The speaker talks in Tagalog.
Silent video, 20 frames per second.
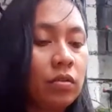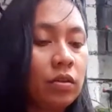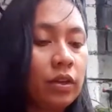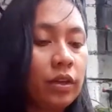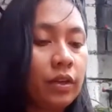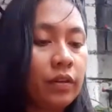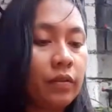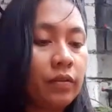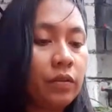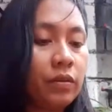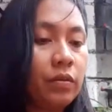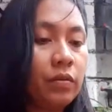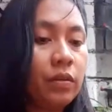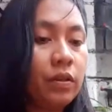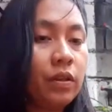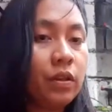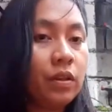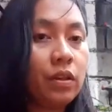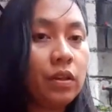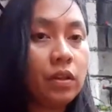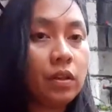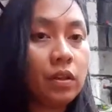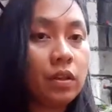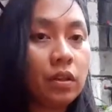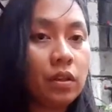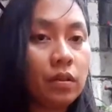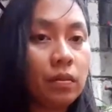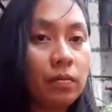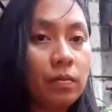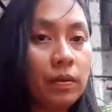careful with the
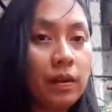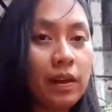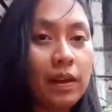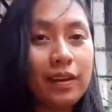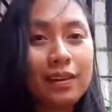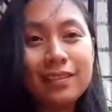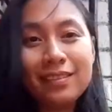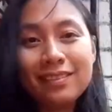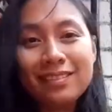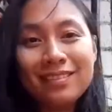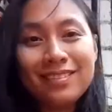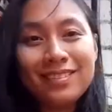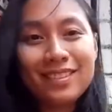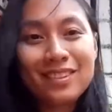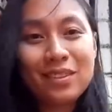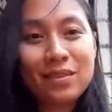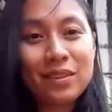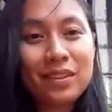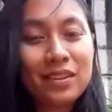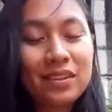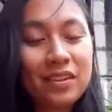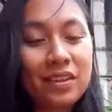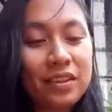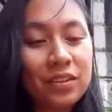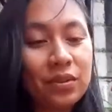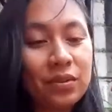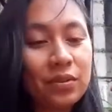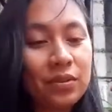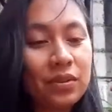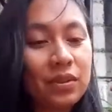plant so it's not
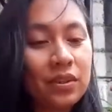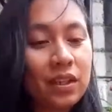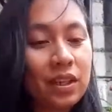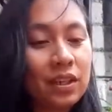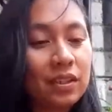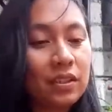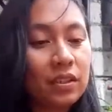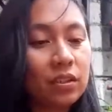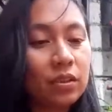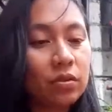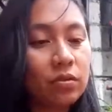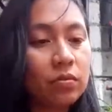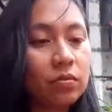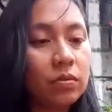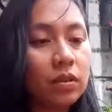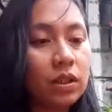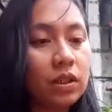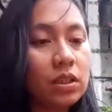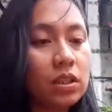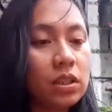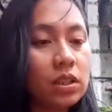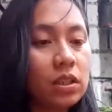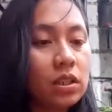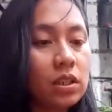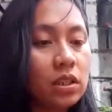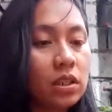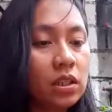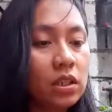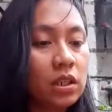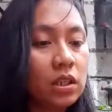to stress it too much
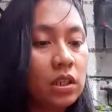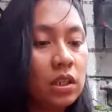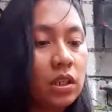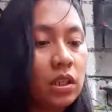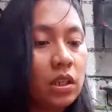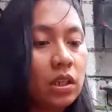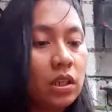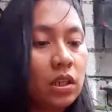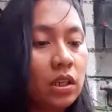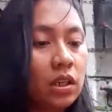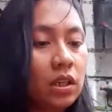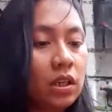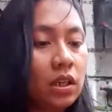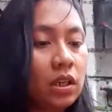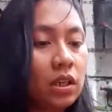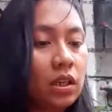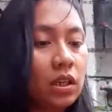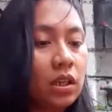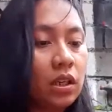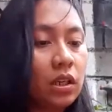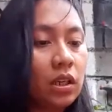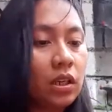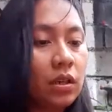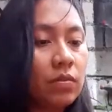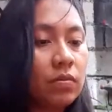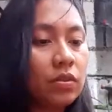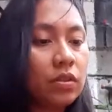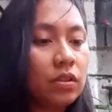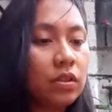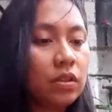and
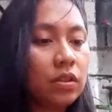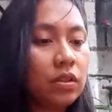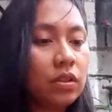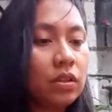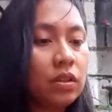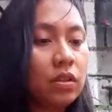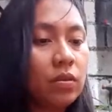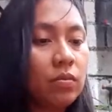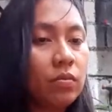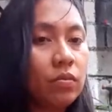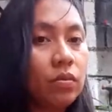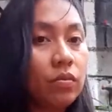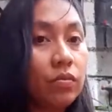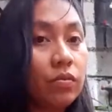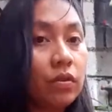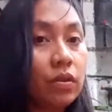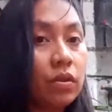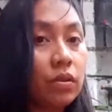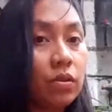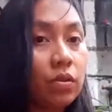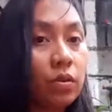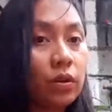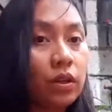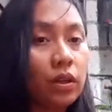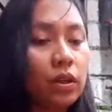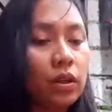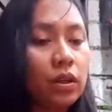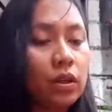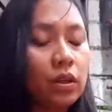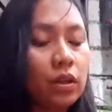I'm just gonna remove the
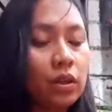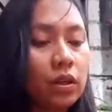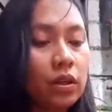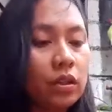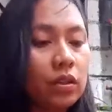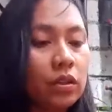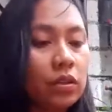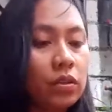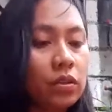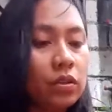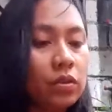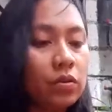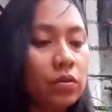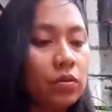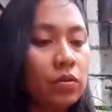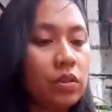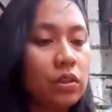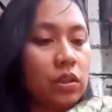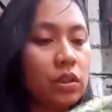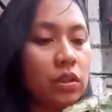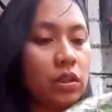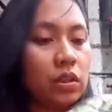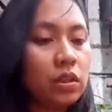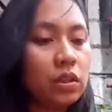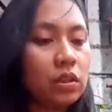soil slowly